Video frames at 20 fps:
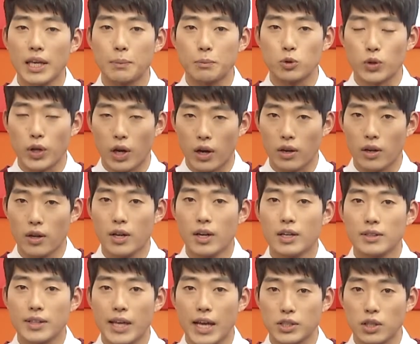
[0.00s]
입구역,
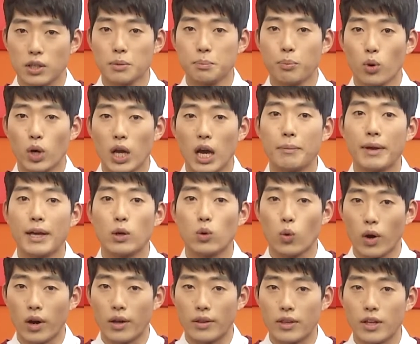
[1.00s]
대전 보라매
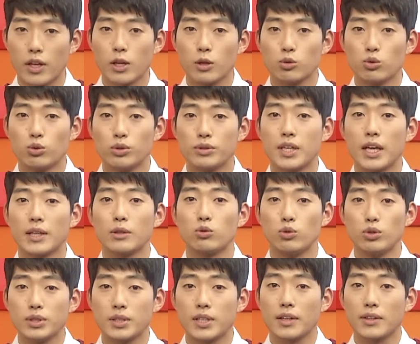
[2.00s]
공원, 울산
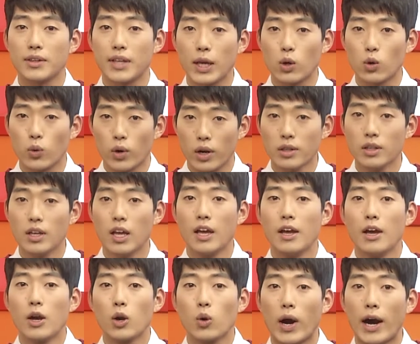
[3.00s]
울산대공원,
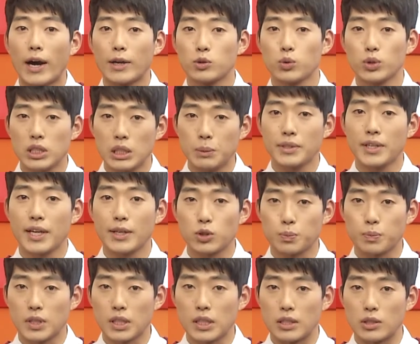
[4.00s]
광주 시민의
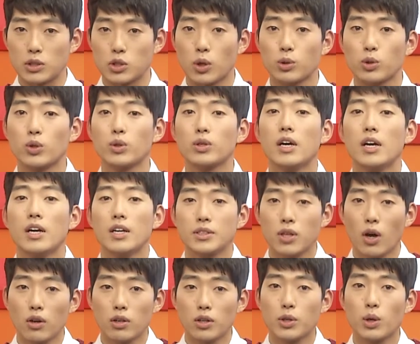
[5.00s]
숲등 전국
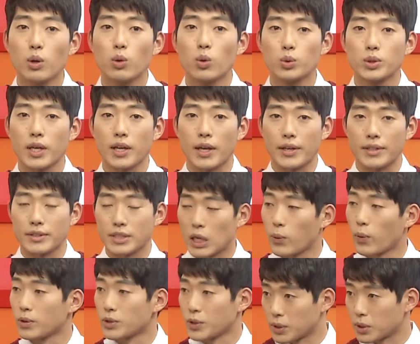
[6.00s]
30여 곳에
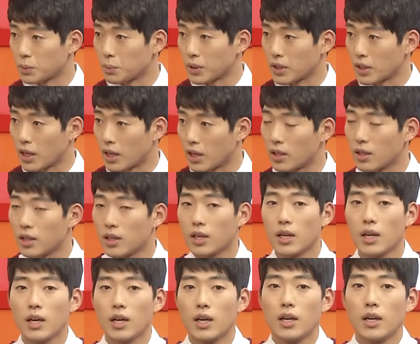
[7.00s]
세워졌습니다.
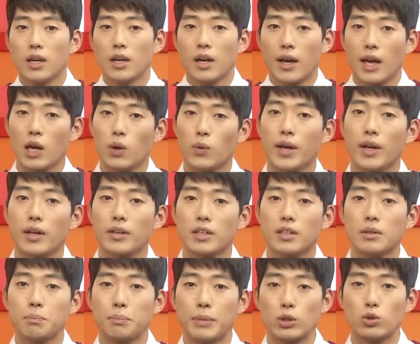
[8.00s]

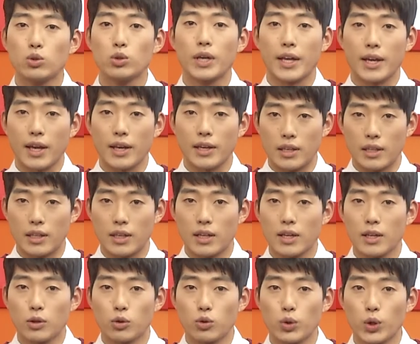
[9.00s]
해외에는 미국 LA,
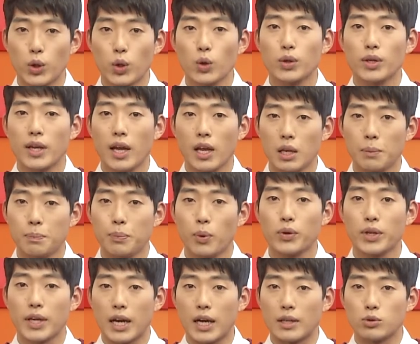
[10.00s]
뉴욕,
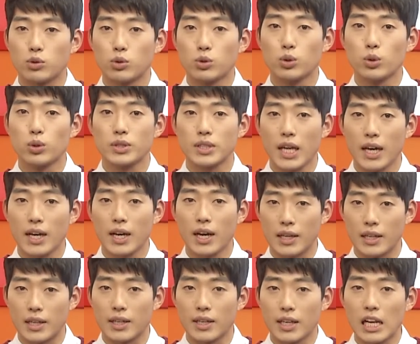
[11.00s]
캘리포니아, 중국
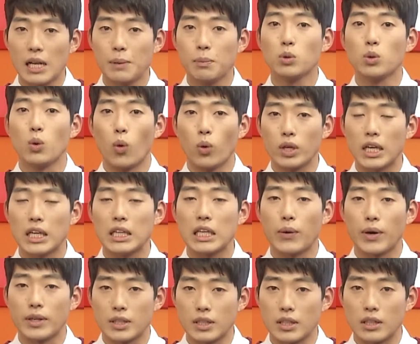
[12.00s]
상하이, 일본
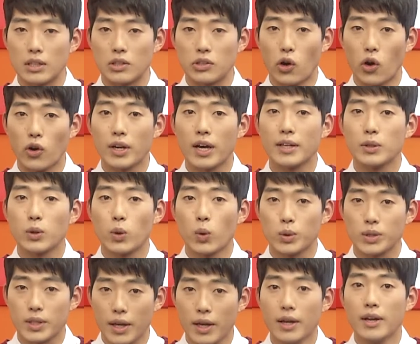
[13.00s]
오키나와 등
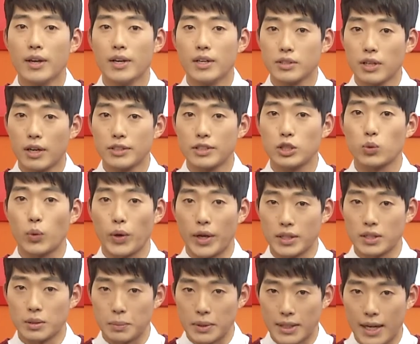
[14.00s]
11곳에 설치되어
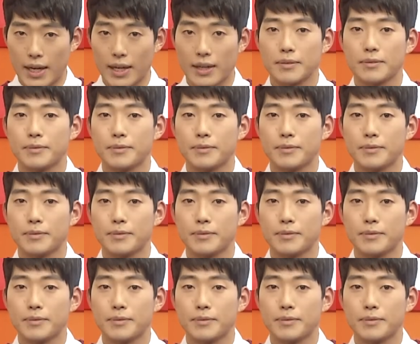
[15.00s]
있습니다.